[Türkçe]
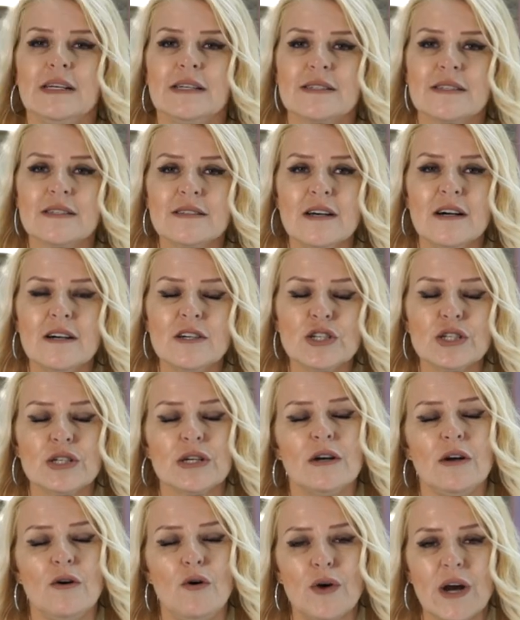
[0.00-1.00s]
Staj
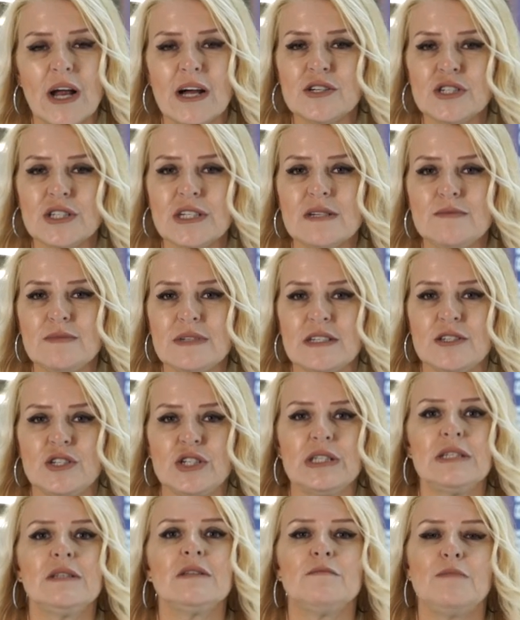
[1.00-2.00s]
öğrencilerimiz
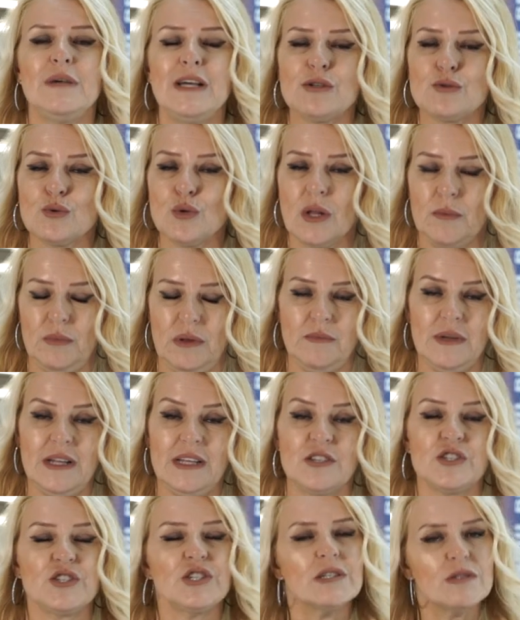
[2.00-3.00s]
için mezun
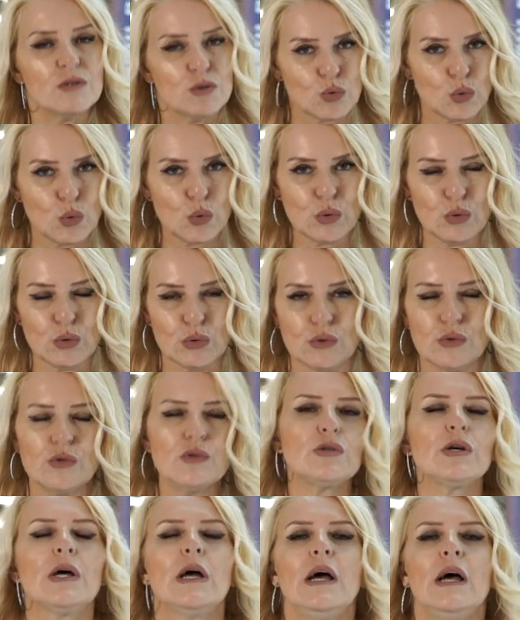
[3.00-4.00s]
olabilmeleri için
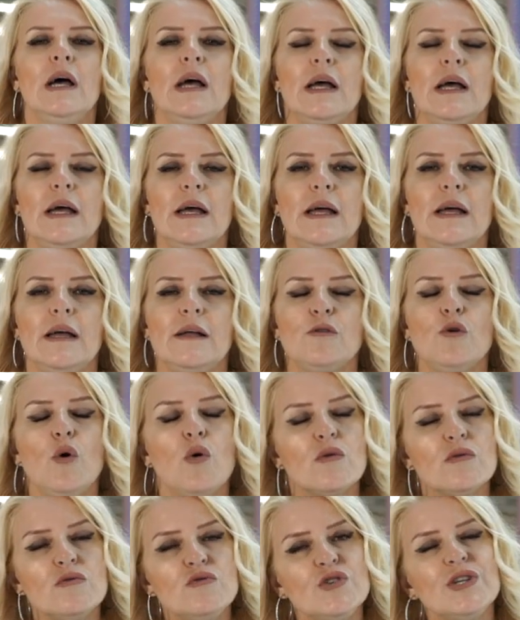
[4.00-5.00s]
zorunludur. E,
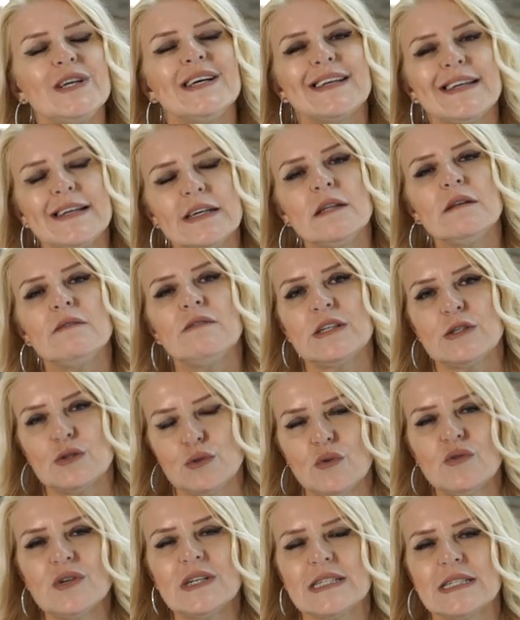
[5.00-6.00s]
dördüncü yarı yıl ve
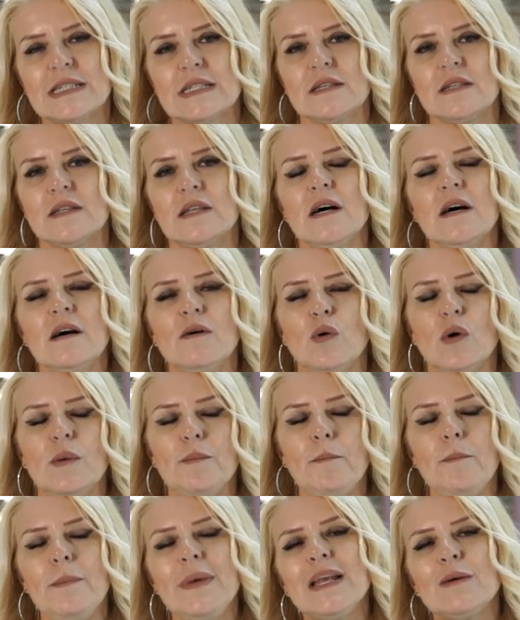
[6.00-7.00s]
sonrasında
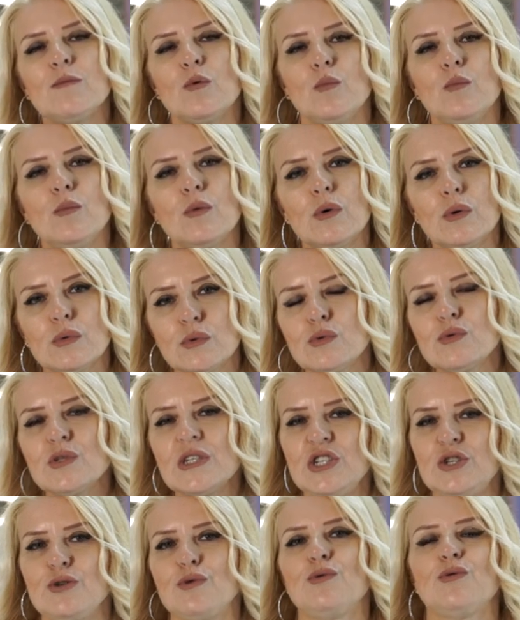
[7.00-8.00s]
minimum
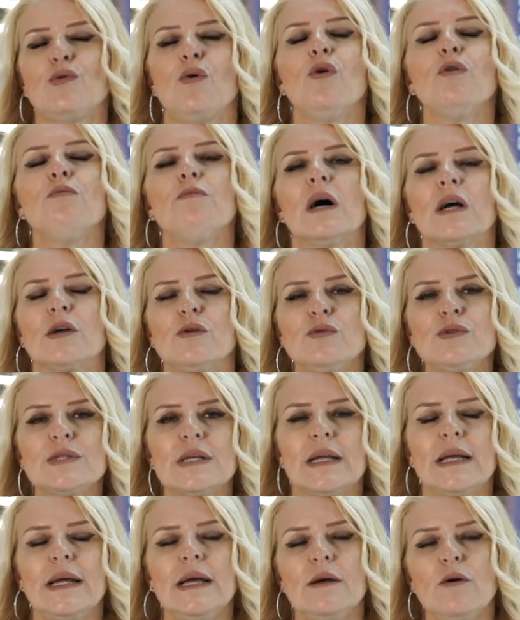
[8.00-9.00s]
30 iş günü olmak
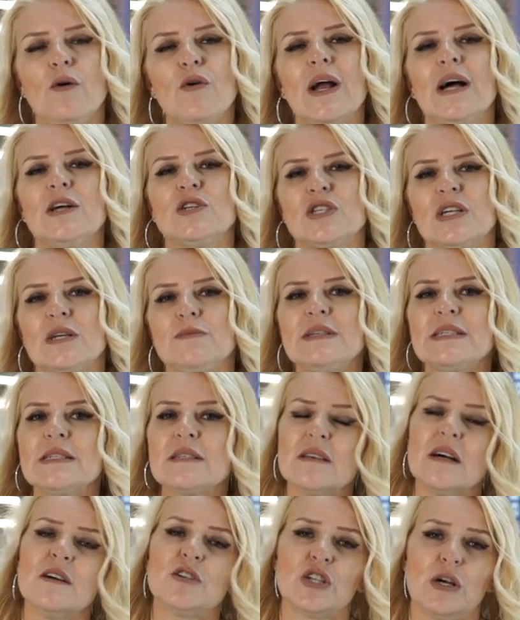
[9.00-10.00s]
üzere öğrencilerimiz
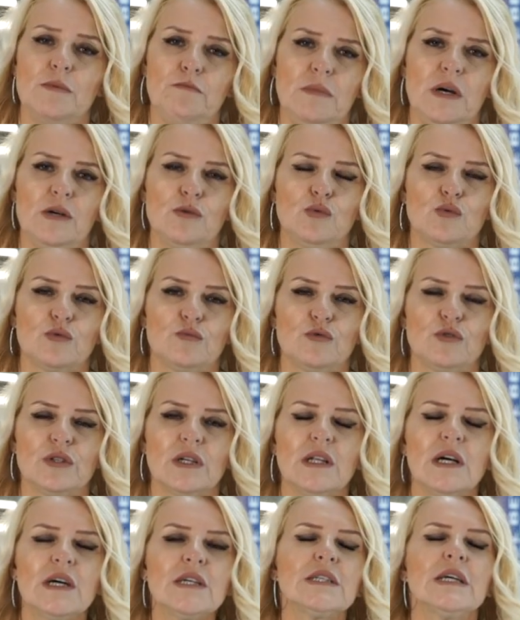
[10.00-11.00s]
staj yapmak
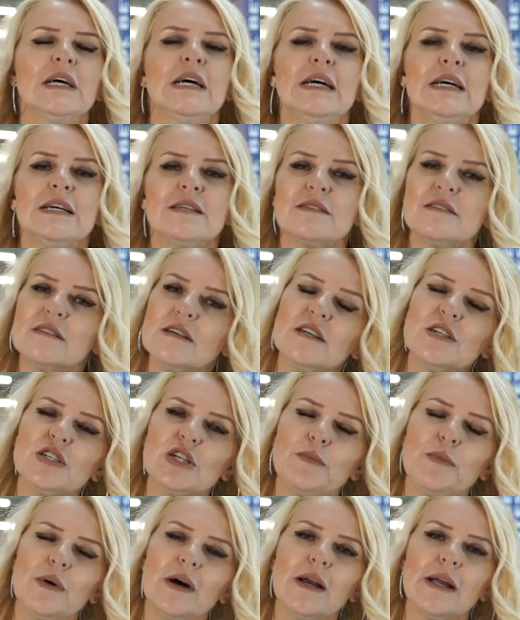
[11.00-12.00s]
durumundalar.
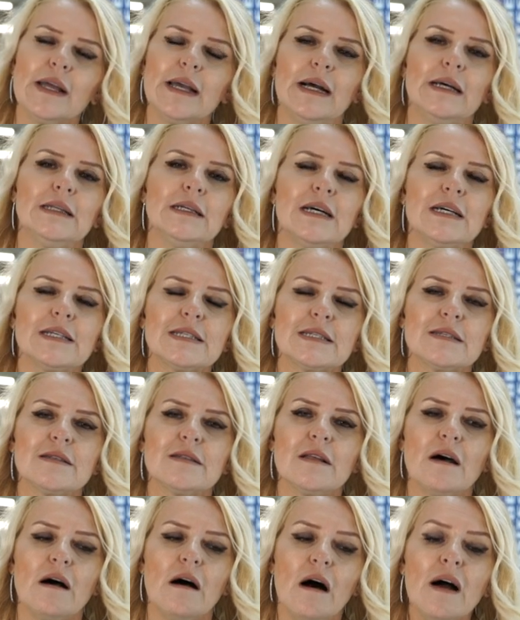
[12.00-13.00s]
Staj yaparken
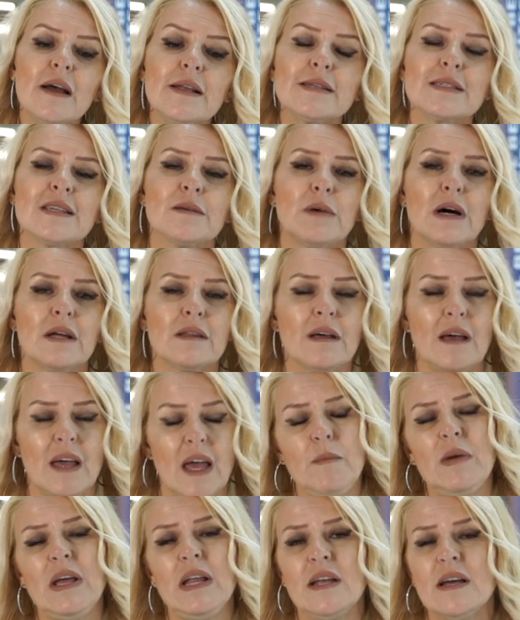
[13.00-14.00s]
aslında aynı zamanda
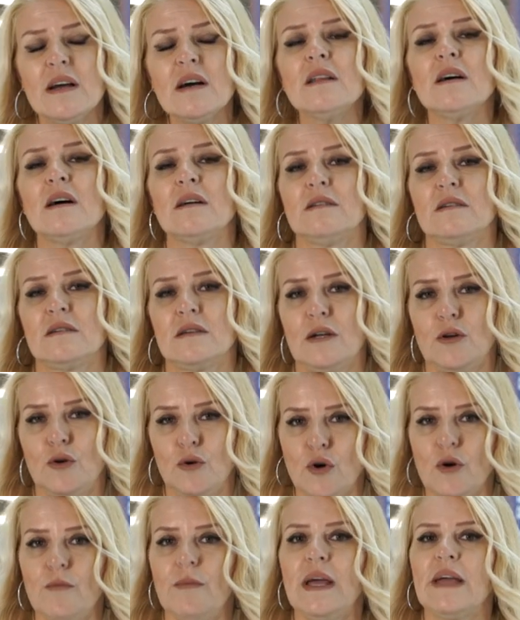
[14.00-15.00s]
hem ilgi alanlarını
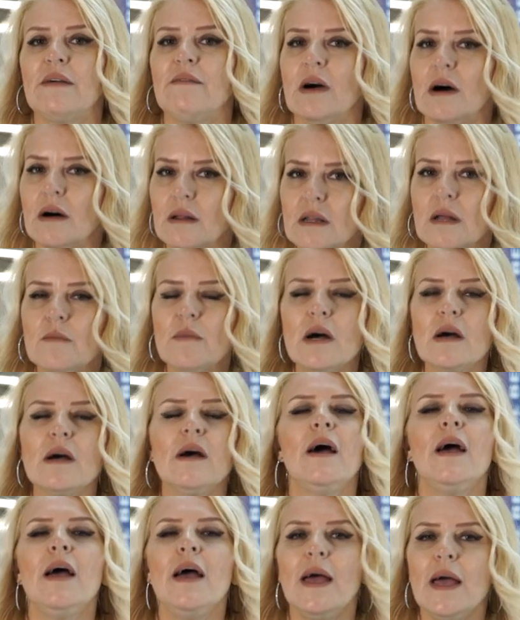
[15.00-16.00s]
görmek ve
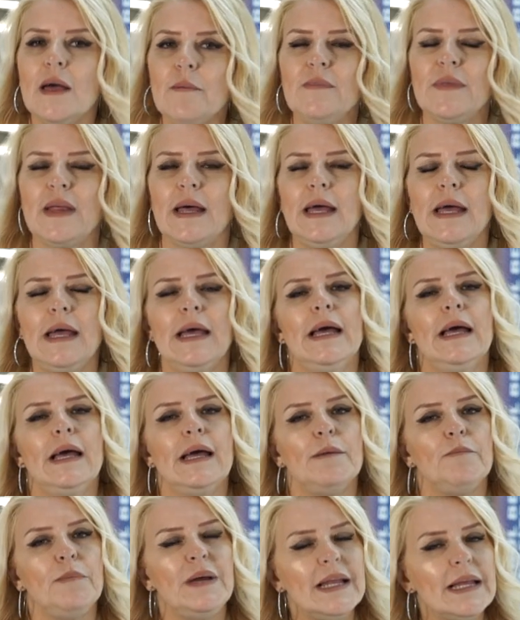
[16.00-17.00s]
anlamak hem de
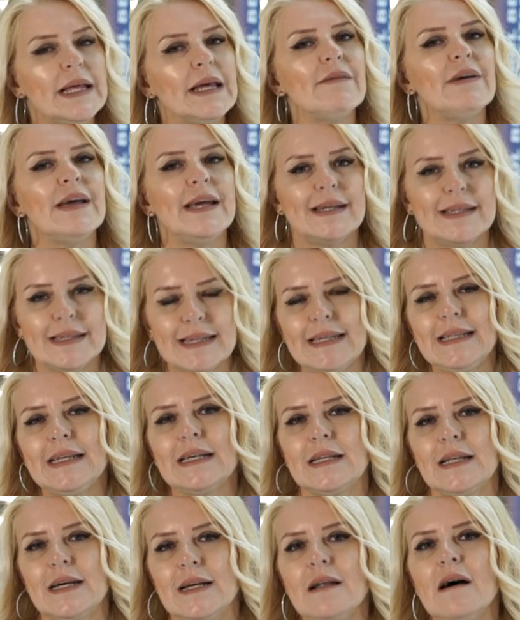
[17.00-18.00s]
bilgi ve
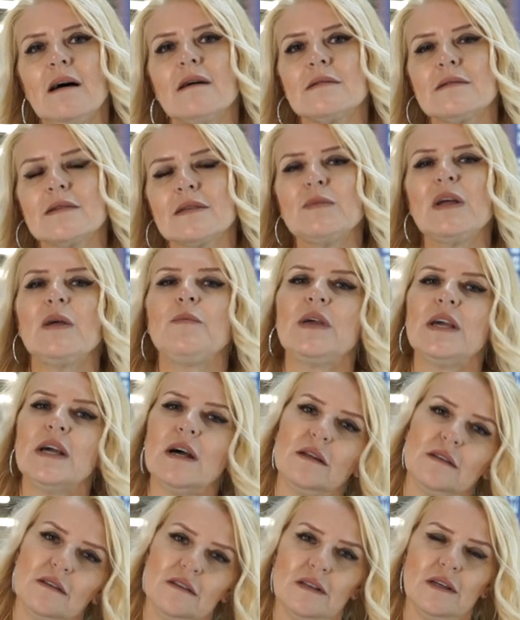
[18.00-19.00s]
yetkinliklerini arttırma
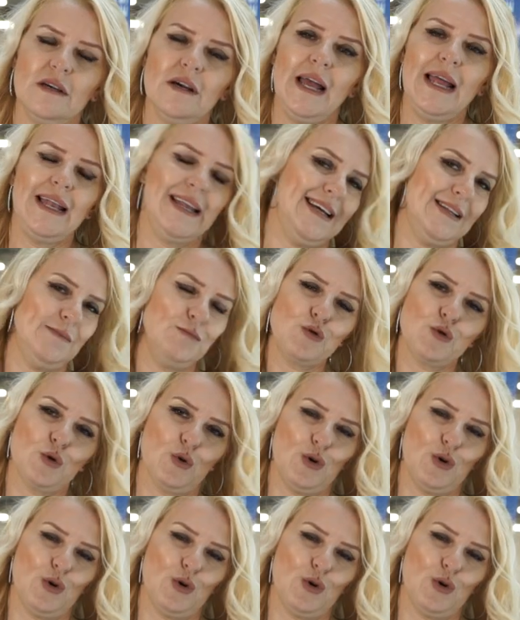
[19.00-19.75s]
imkanını da elde etmiş